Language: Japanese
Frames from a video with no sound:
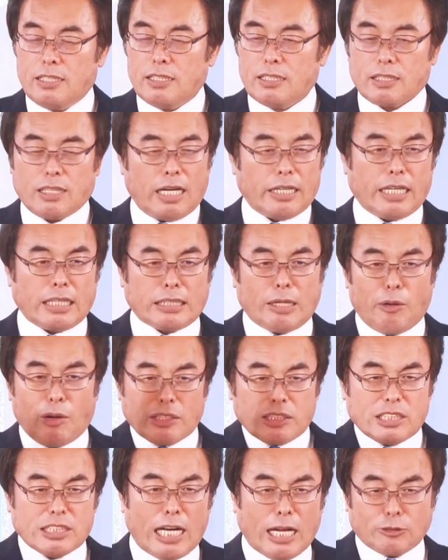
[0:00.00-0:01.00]
体は
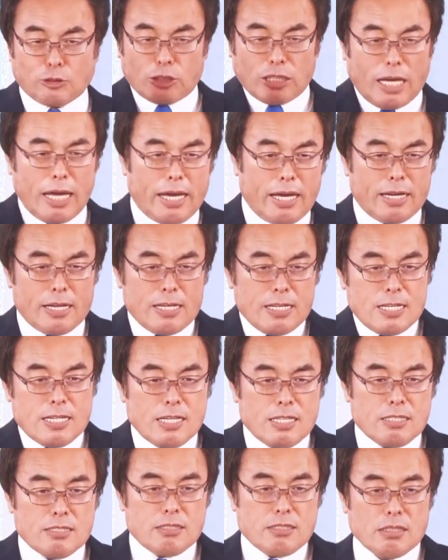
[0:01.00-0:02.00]
火などで
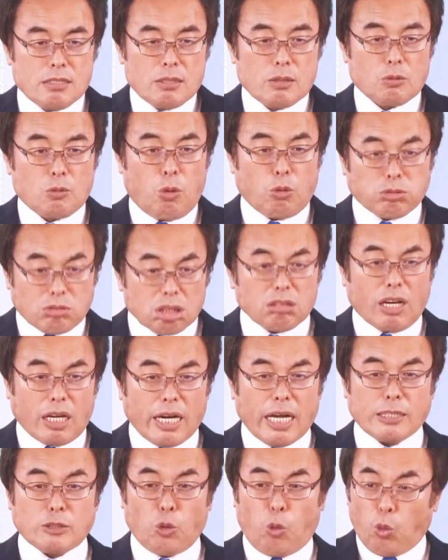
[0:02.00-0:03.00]
こすらな
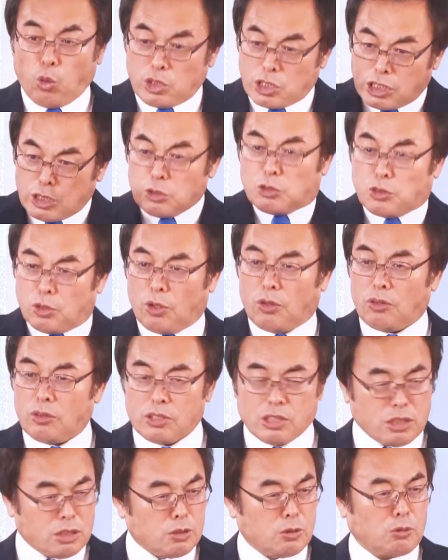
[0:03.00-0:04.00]
いと落ちるの
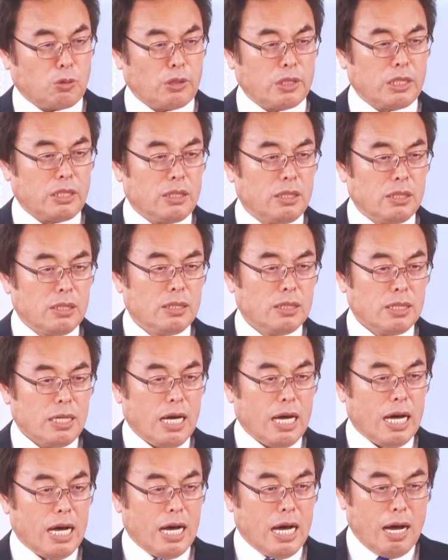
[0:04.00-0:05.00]
しつこい
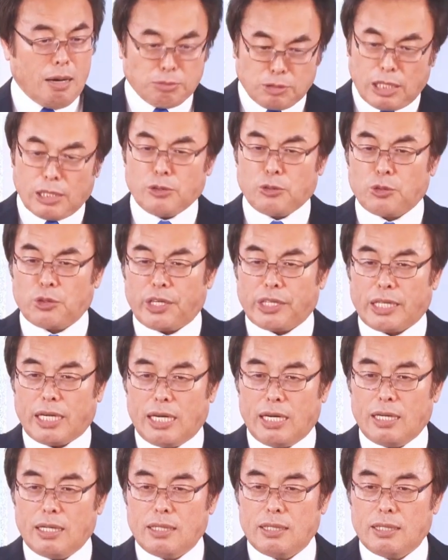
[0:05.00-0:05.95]
油汚れが